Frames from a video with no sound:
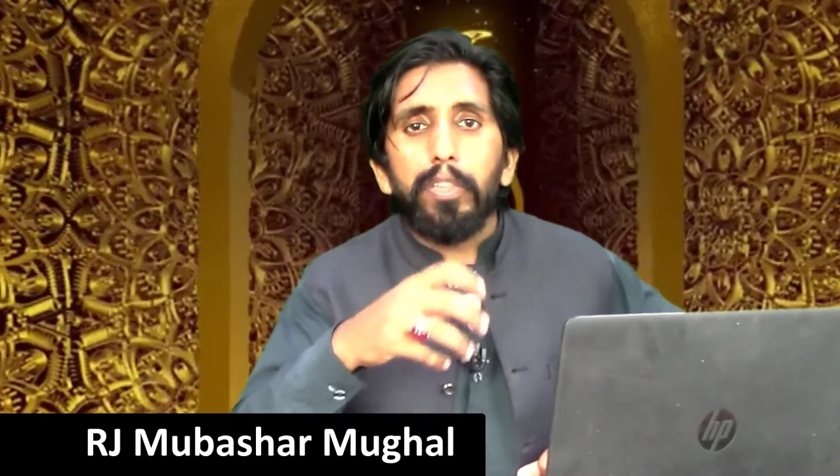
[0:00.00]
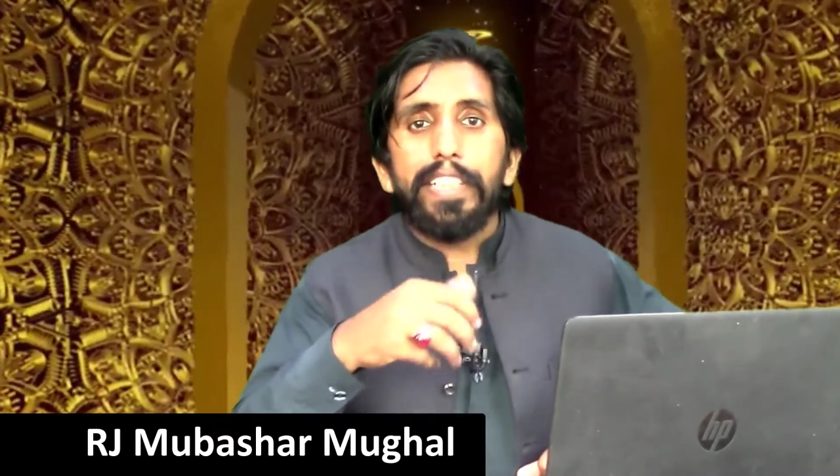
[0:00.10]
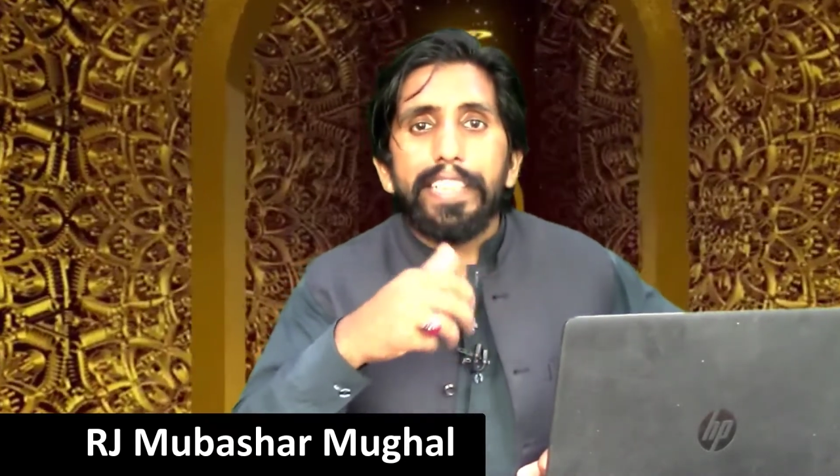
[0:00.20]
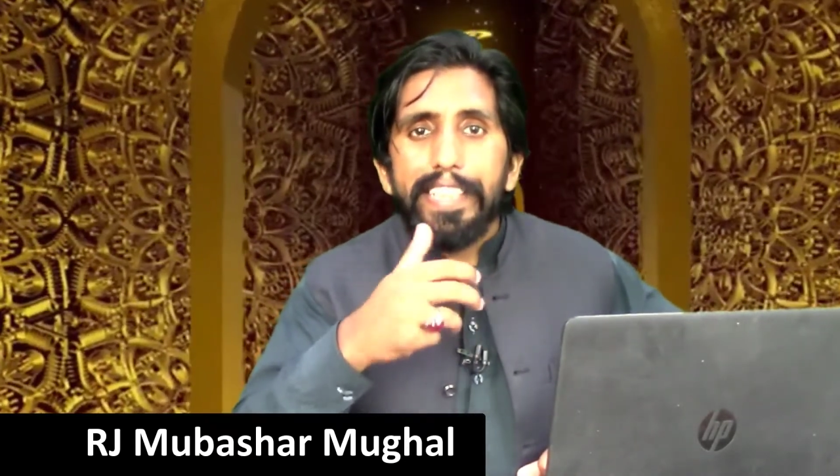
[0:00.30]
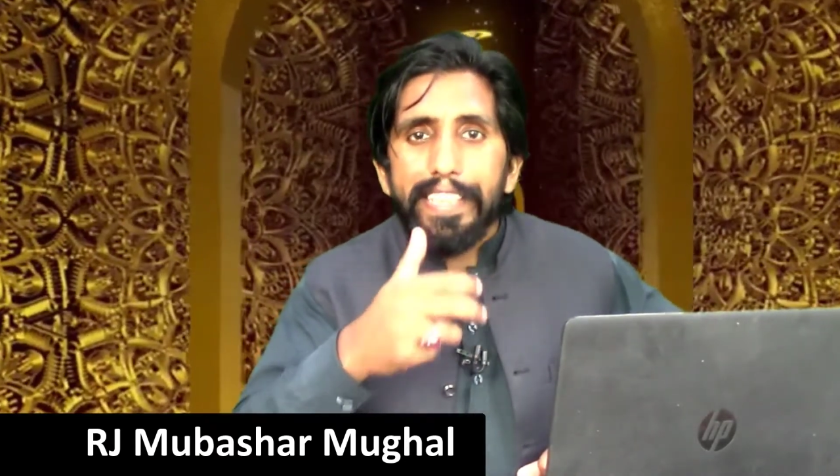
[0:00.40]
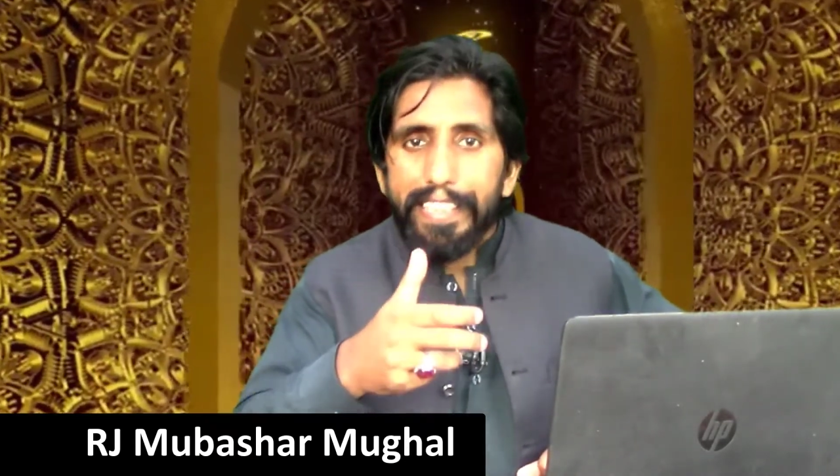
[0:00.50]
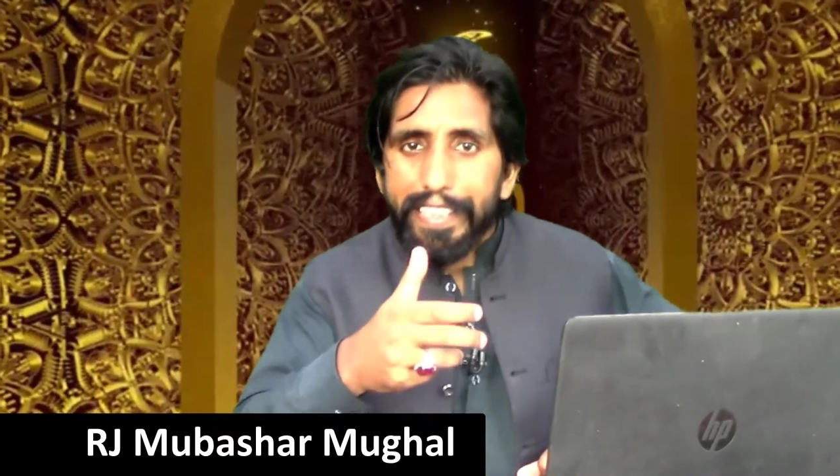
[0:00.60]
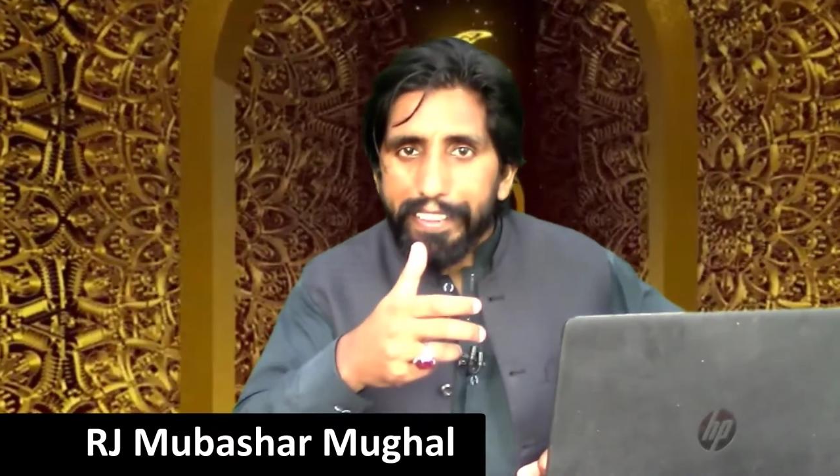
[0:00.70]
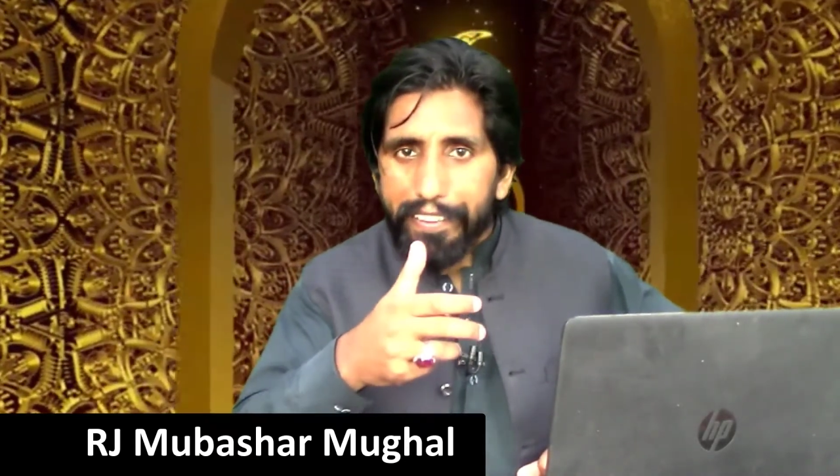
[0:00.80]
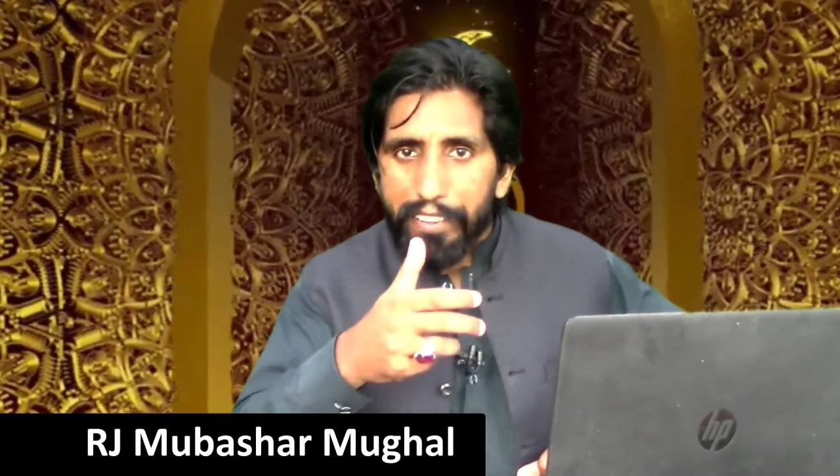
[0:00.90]
डिग्रेड
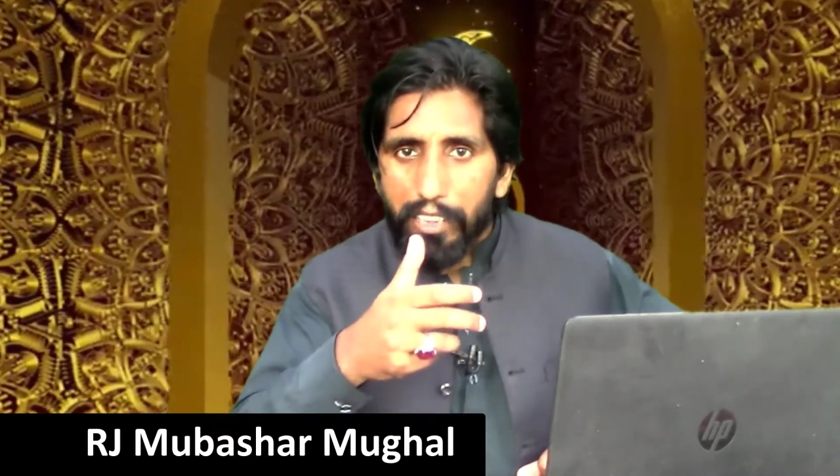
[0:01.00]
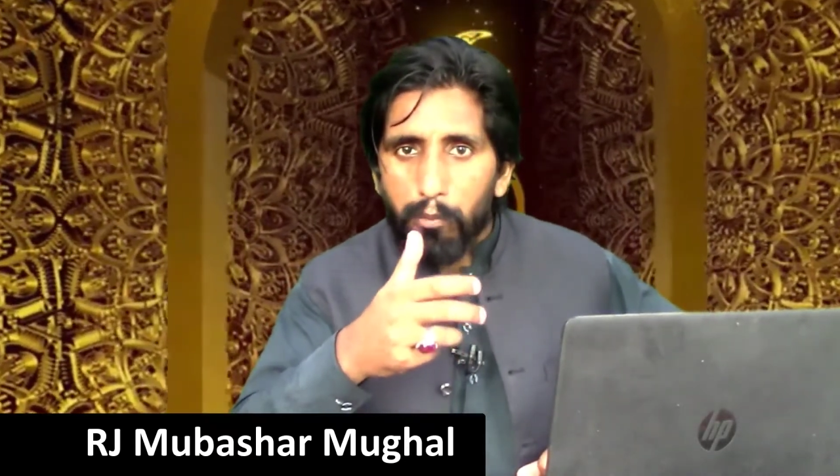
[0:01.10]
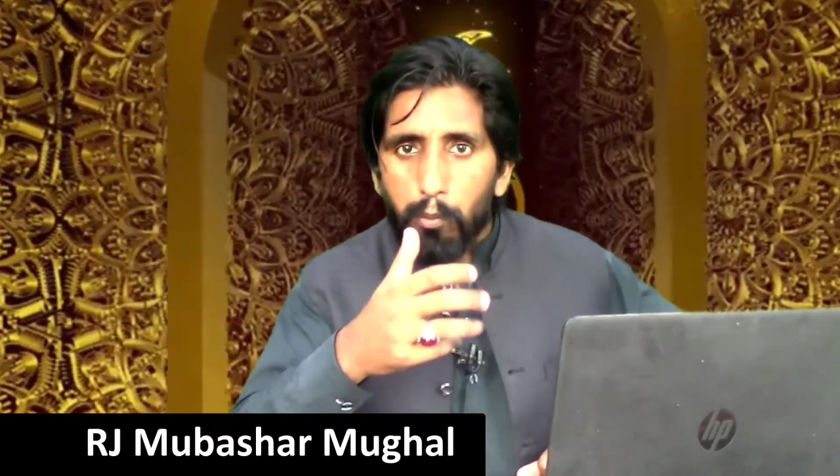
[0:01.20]
नहीं करेगा